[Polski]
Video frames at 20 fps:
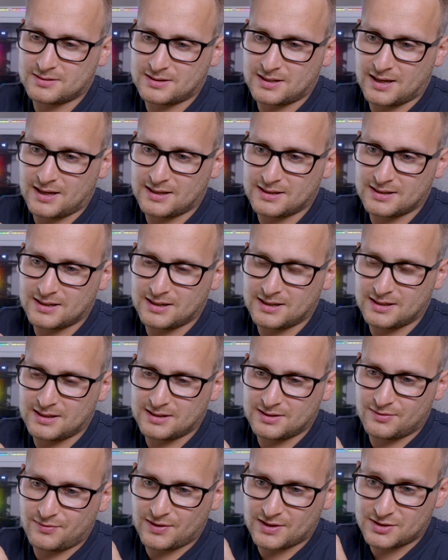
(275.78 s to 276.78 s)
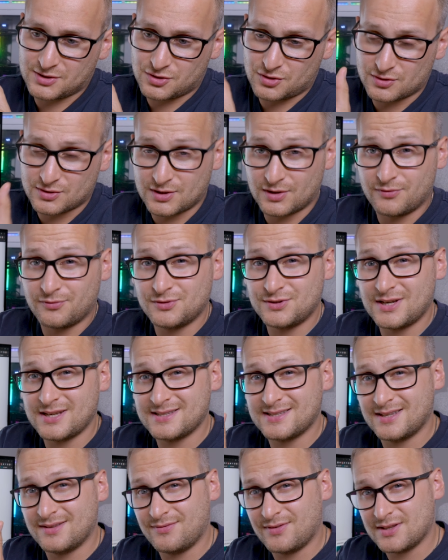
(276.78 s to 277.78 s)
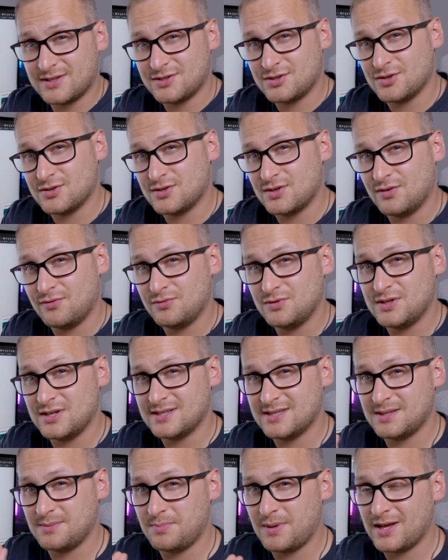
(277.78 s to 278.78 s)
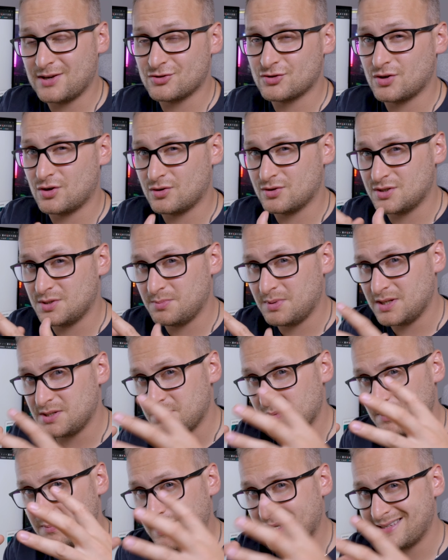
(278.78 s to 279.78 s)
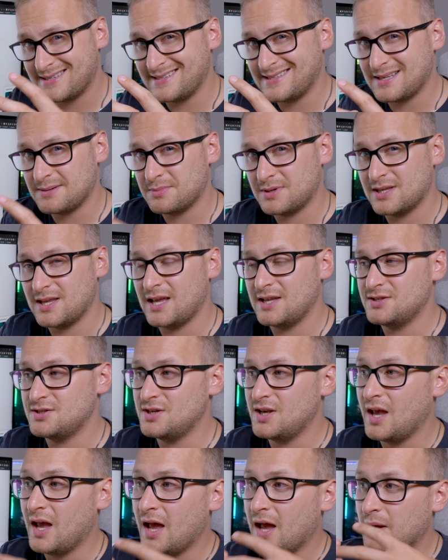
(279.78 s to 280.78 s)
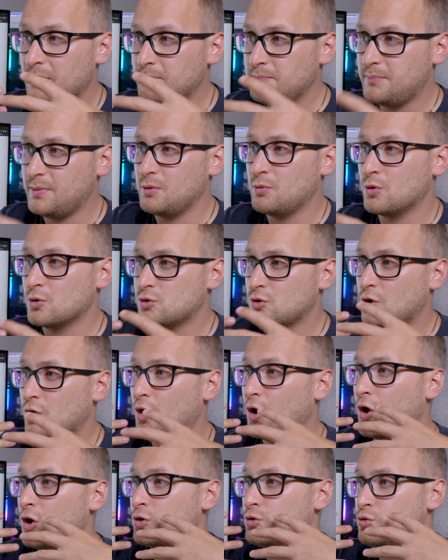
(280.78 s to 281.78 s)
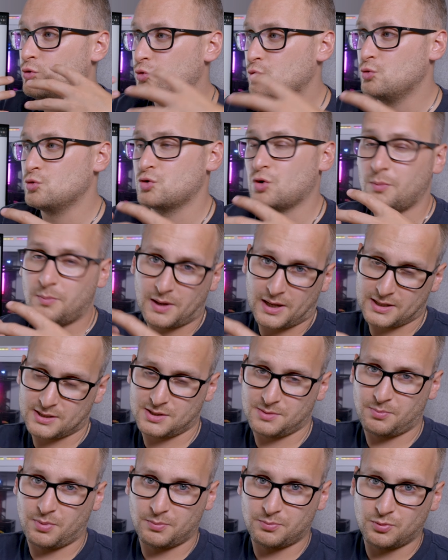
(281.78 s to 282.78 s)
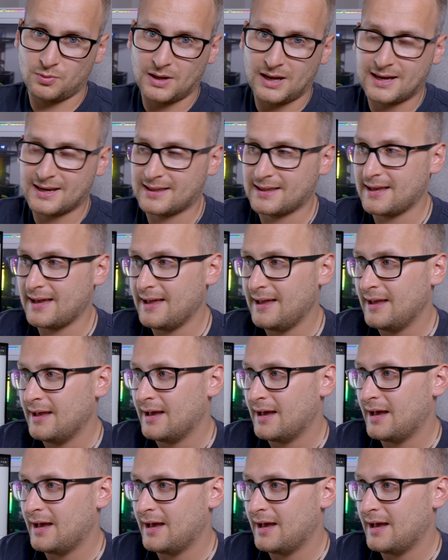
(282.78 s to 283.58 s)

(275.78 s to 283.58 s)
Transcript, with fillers: ten 2020-2021 e, rok, gdzie byliśmy bardziej zamknięci, było to dużo bardziej popularne,